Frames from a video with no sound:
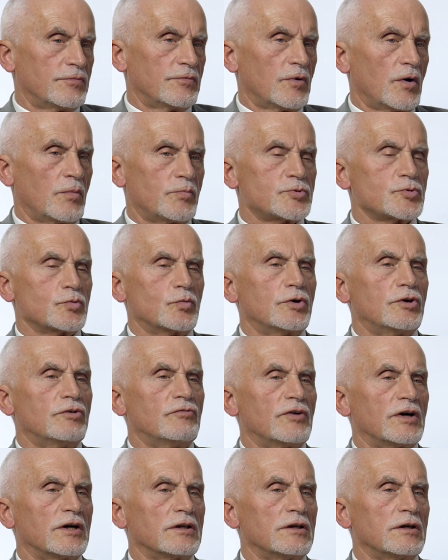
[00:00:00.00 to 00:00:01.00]

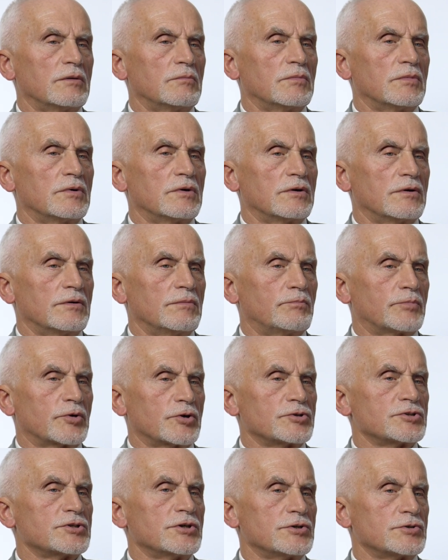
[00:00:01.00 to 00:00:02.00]
obsługiwaniem
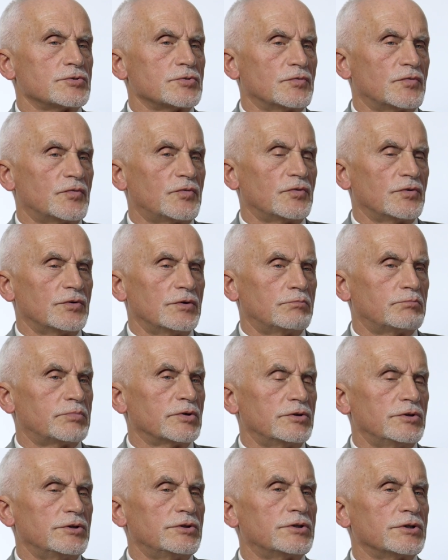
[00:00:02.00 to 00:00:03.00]
procesów
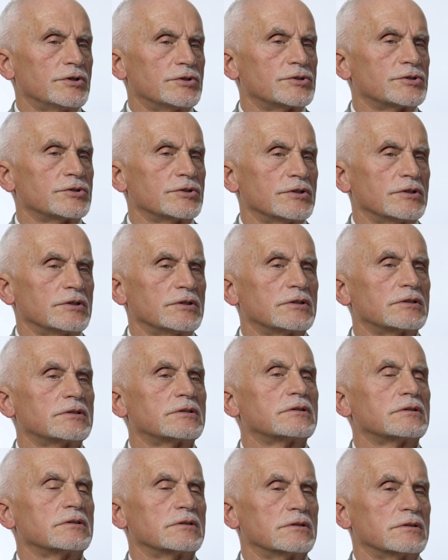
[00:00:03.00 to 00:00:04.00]

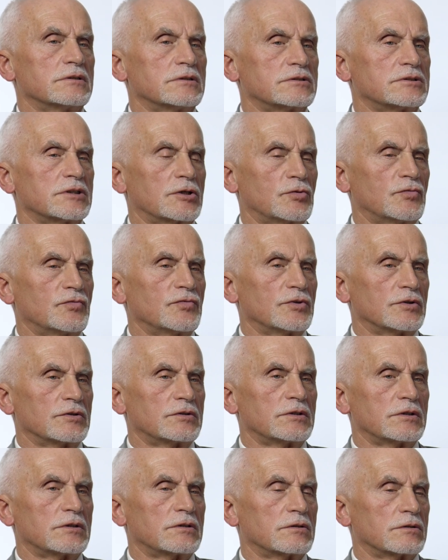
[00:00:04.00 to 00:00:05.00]
politycznych, zarówno
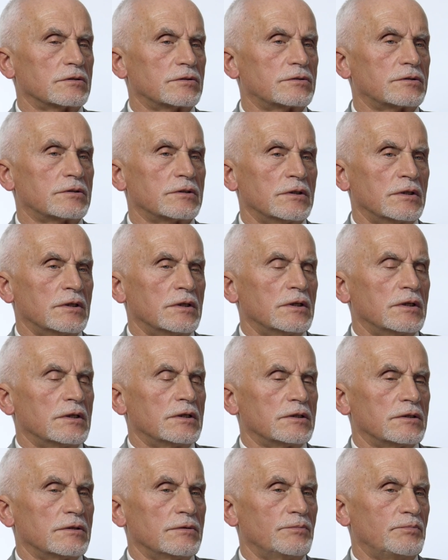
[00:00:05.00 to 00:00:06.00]
tych od
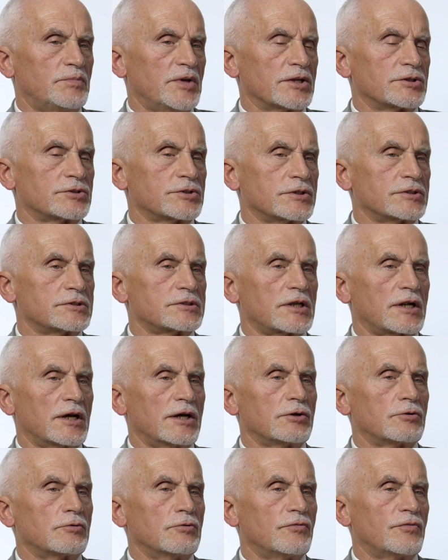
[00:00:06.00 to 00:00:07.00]
pierwszych
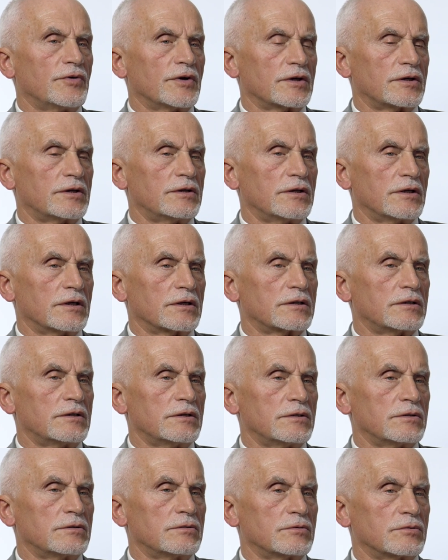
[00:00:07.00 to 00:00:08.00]
strajków, jak i, jak
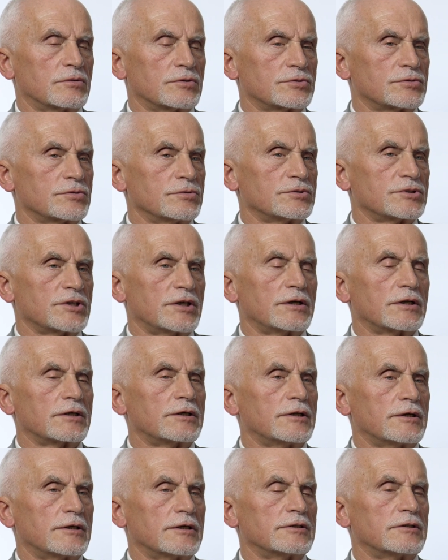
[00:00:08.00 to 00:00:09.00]
i Ursusa,
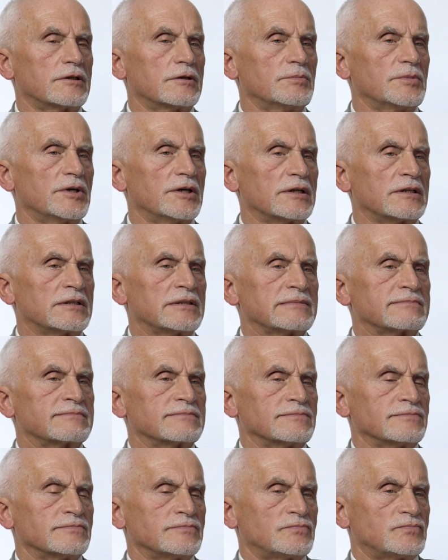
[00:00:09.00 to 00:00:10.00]
jak i Radomia,
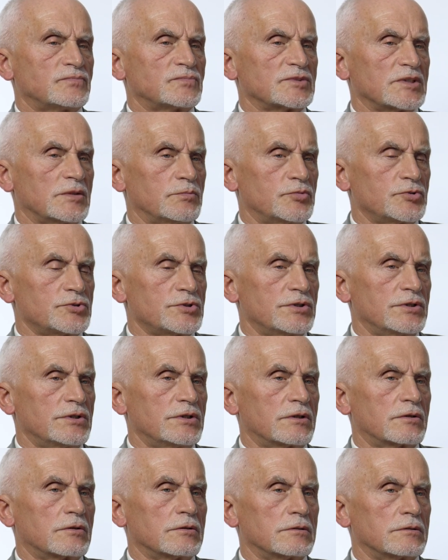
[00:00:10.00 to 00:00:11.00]
później
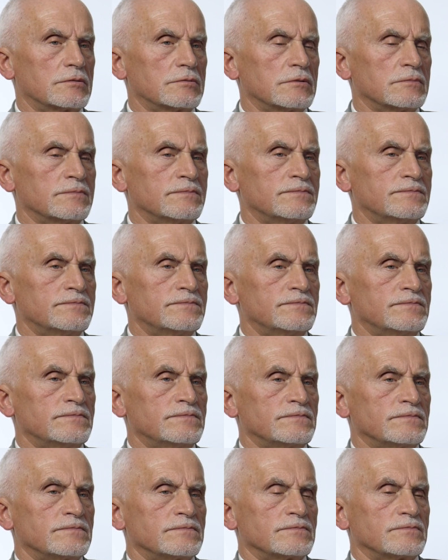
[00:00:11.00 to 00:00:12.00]
i Koru
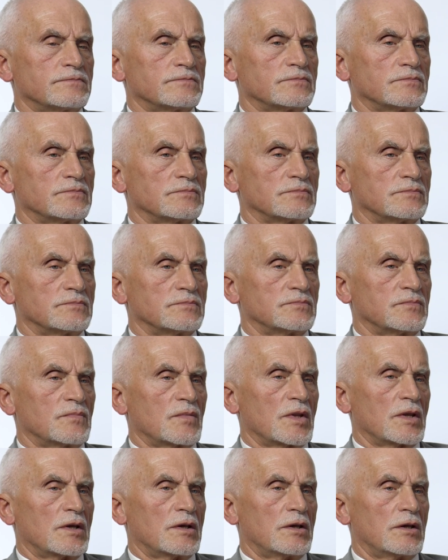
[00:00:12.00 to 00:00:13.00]

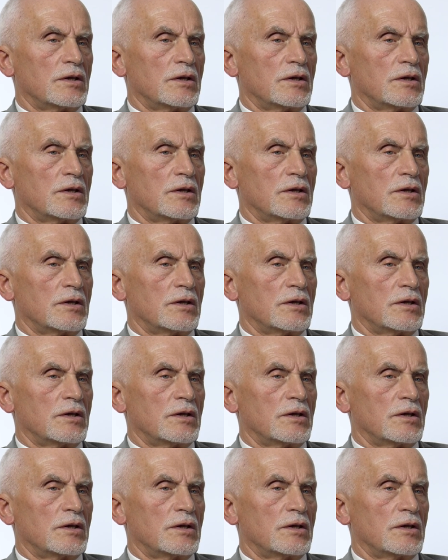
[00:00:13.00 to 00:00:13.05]
mm,